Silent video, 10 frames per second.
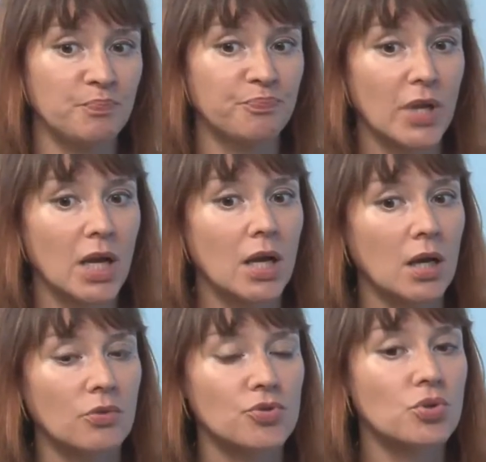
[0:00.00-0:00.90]

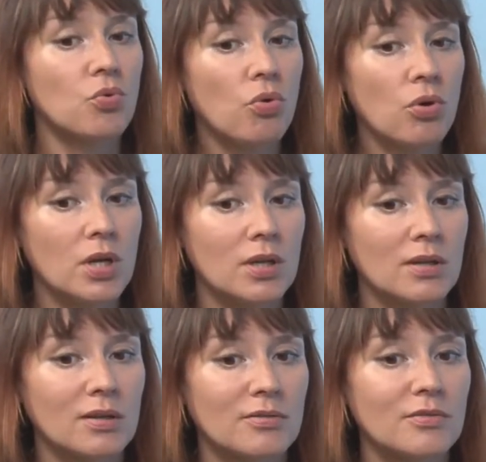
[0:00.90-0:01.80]
в
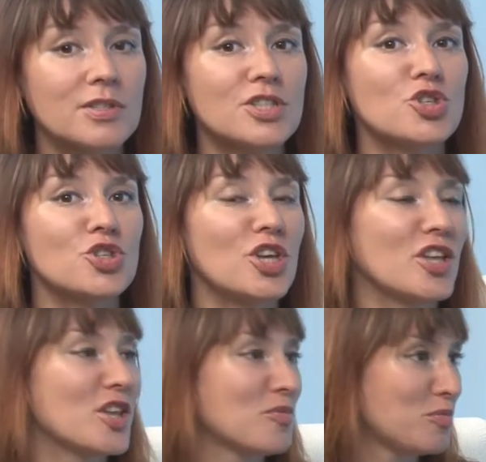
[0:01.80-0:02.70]
школе, э,
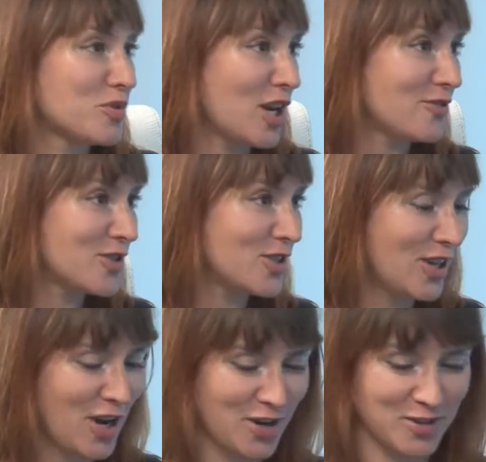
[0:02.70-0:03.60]
сочинения мы писали в
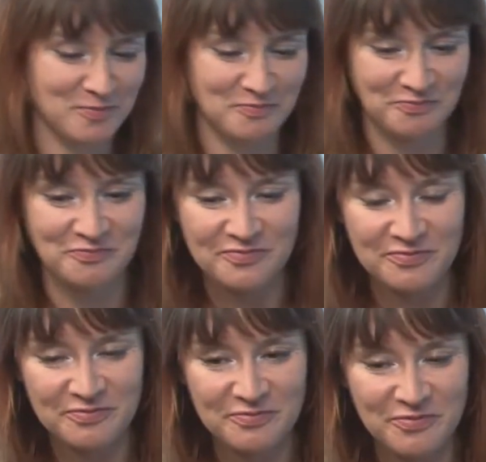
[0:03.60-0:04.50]
стихах.
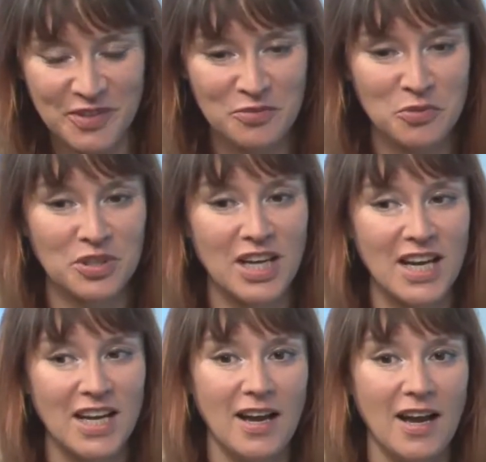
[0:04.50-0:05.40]
Вот.
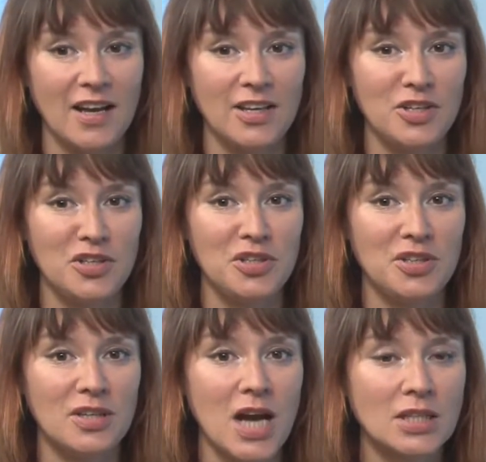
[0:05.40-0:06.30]

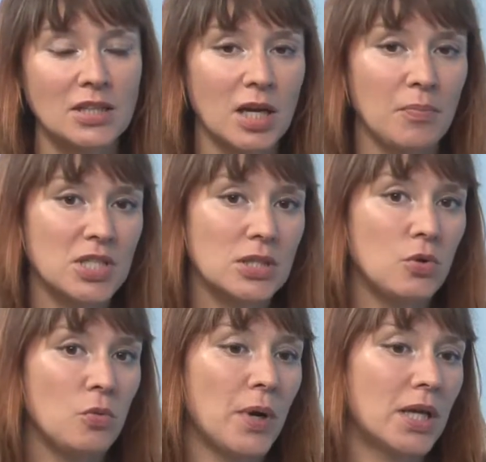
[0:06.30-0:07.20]
И как-то так
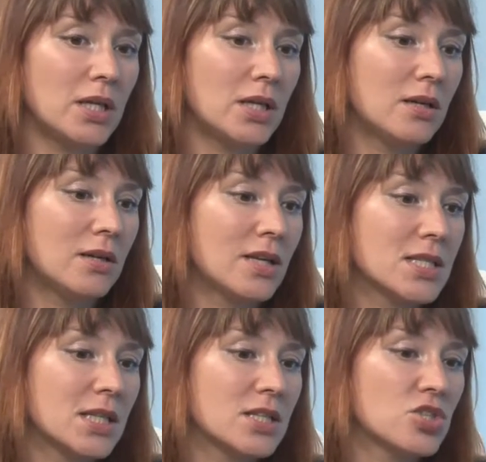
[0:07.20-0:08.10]
пошло, поехало,
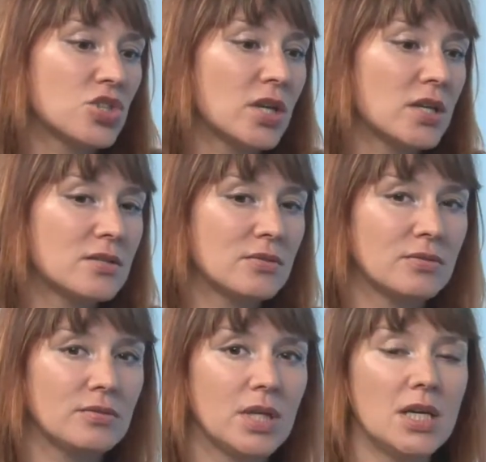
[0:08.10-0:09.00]
я стала сочинять
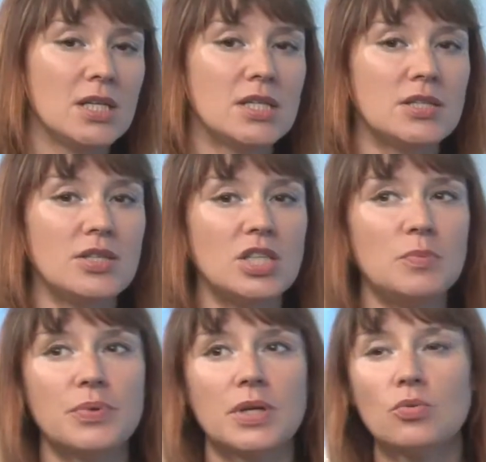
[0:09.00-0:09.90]
э,
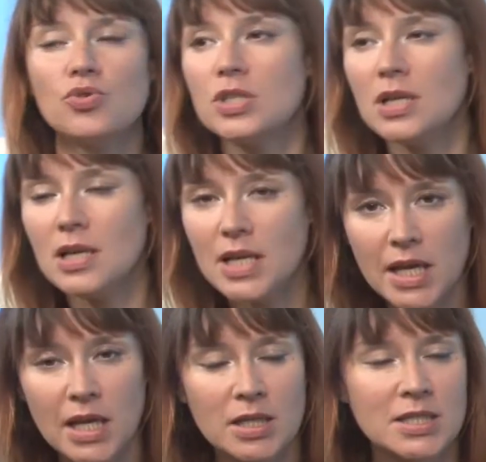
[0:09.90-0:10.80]
стихи про
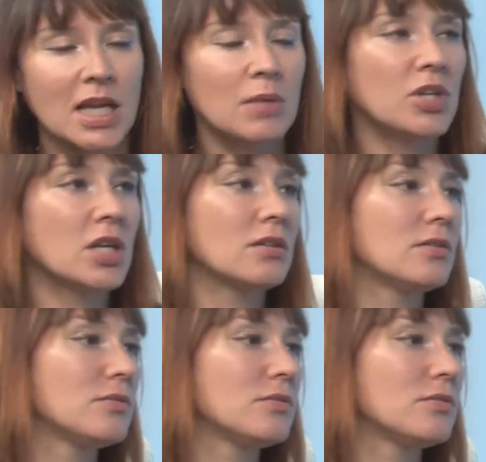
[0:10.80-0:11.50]
учителей, стали меня